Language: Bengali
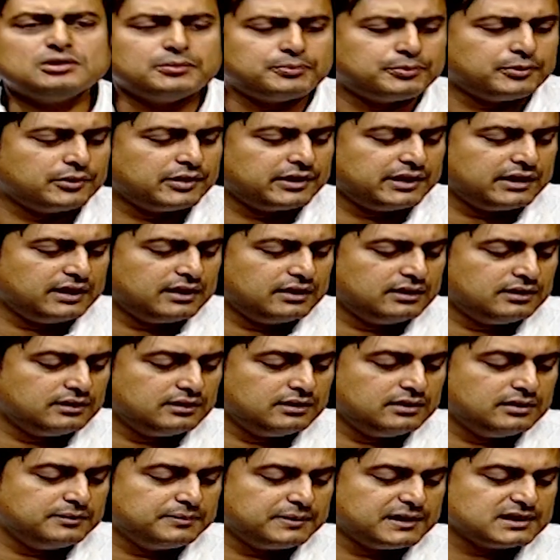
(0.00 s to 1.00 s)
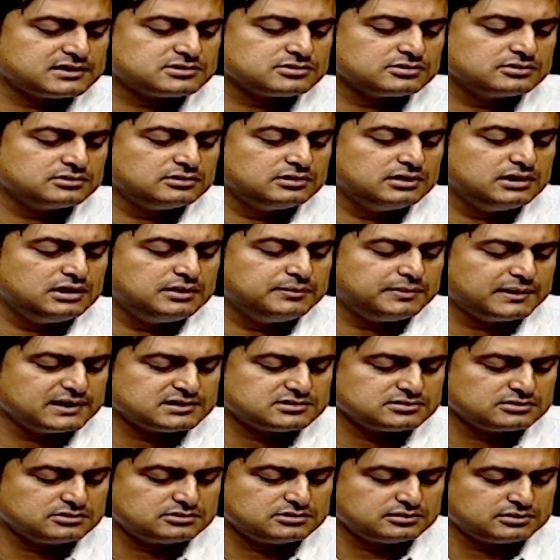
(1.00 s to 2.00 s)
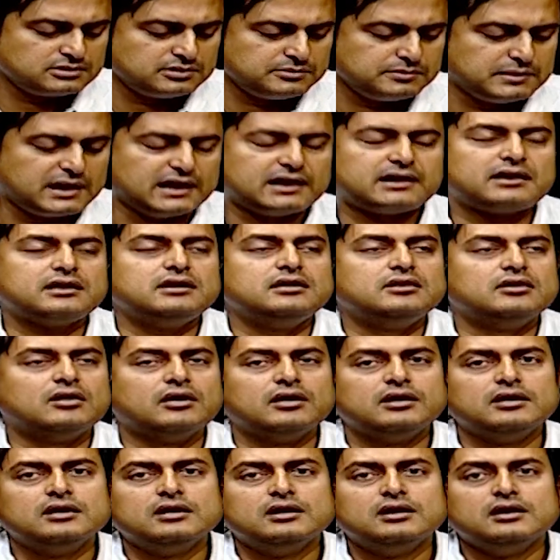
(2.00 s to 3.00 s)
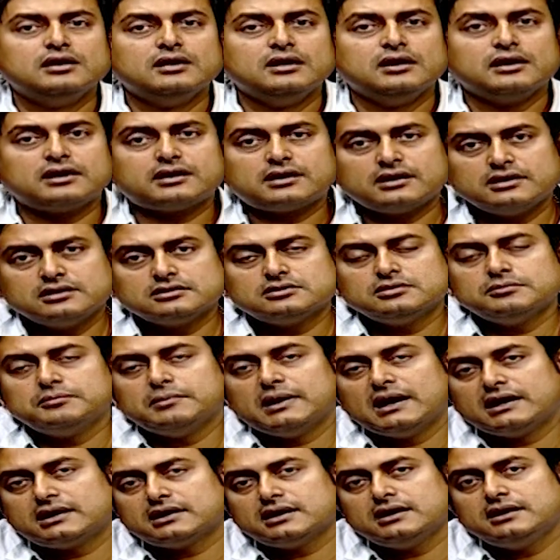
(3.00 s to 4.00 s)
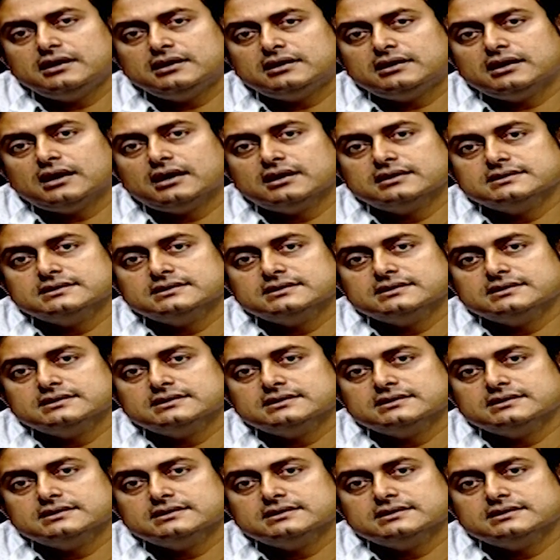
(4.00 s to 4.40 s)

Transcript: তো পরে নির্বাচন নির্বাচন তো কোনো ম্যাটারই না এখানে তো ম্যাটার এটা